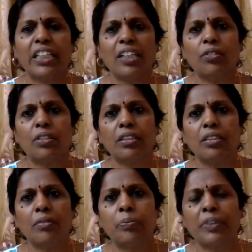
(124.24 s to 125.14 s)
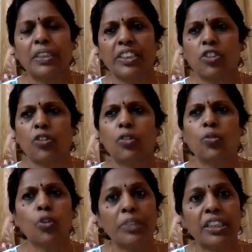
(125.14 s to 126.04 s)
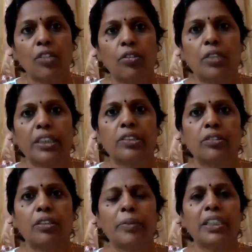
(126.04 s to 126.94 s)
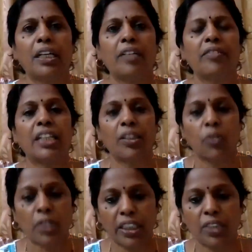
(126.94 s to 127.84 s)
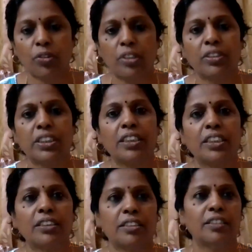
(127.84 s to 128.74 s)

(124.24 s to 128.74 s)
வீட்டில் ஒரு கஷ்டம் குடும்பத்தில் ஒரு கஷ்டம் அப்படின்னா அவர் அதை உடனே தூக்கி வச்சுக்கிட்டு